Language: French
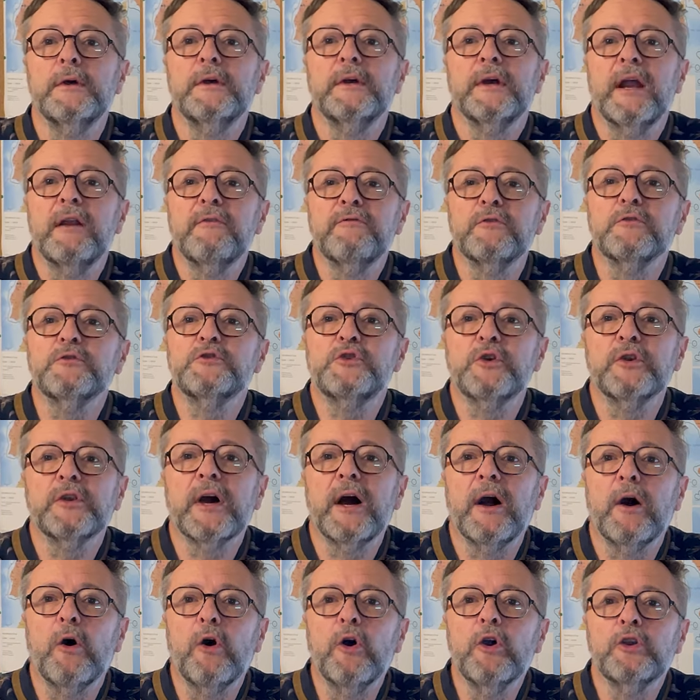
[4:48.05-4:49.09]
elle
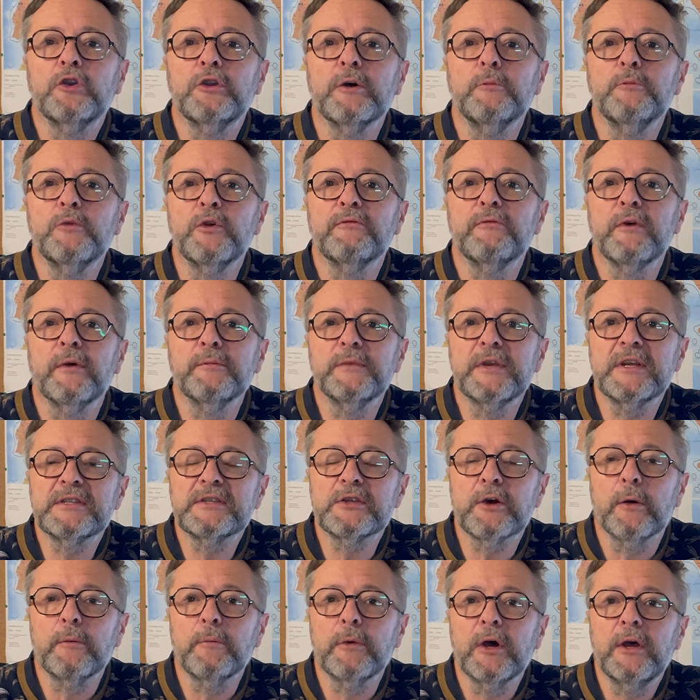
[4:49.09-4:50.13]
fonctionnera octobre, novembre,
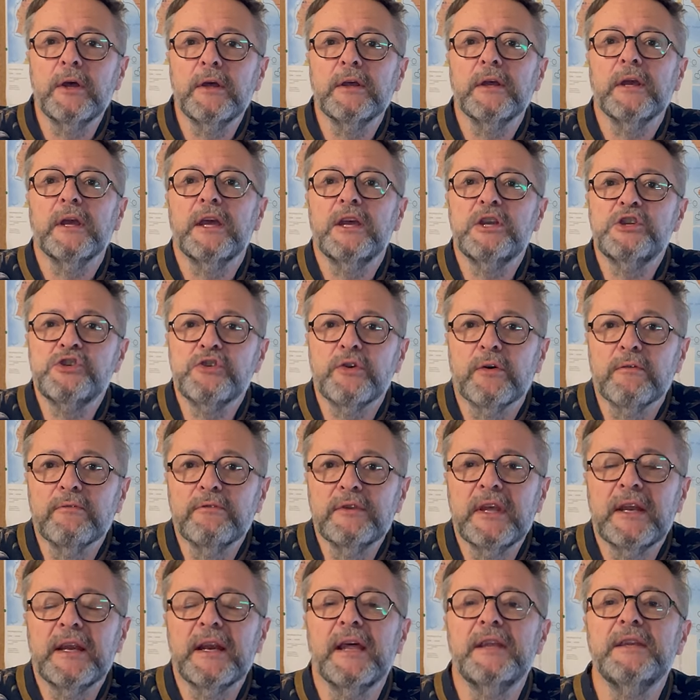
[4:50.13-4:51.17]
décembre et
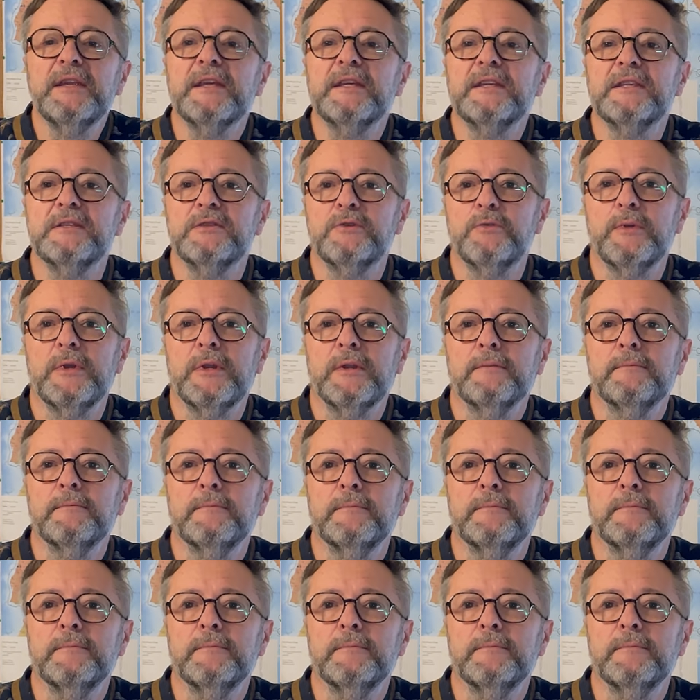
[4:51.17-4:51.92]
janvier de l'année qui suit.